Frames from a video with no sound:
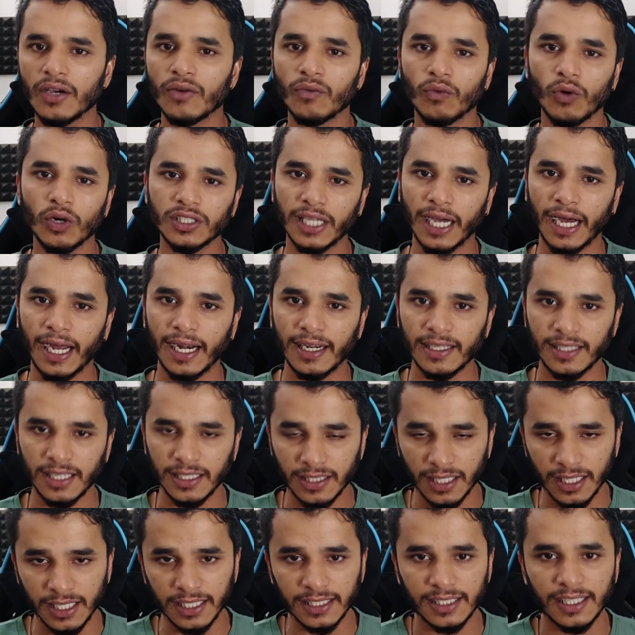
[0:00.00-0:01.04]
वो
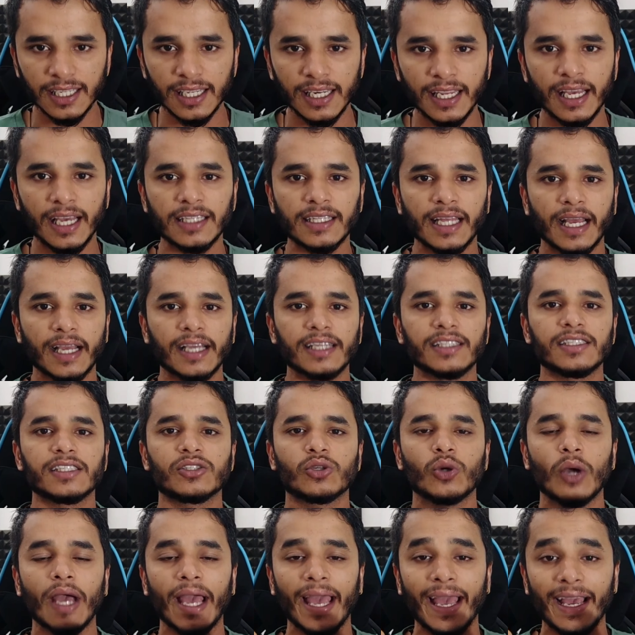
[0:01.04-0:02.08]
चार्जेस इसीलिए हैं ताकि
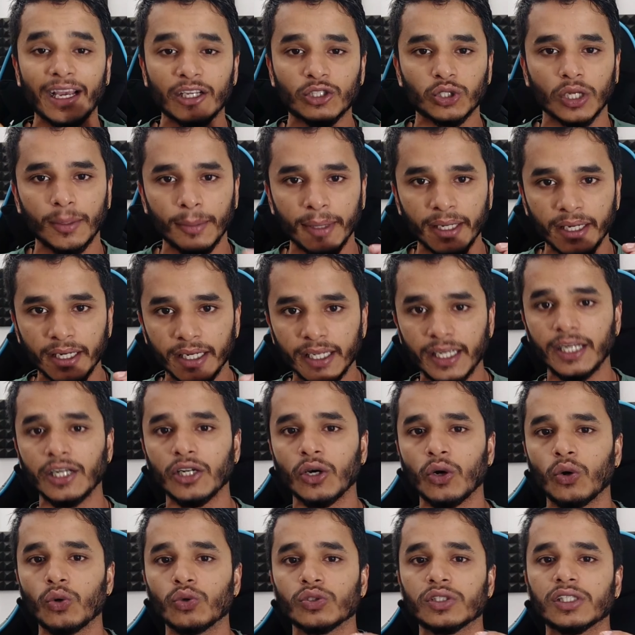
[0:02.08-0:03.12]
जिसको एक्चुअल में नीड
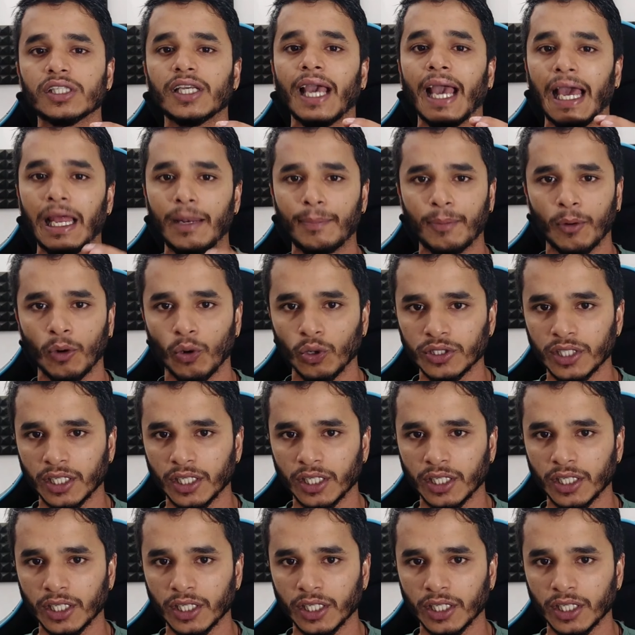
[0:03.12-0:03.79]
हो उसकी हेल्प हो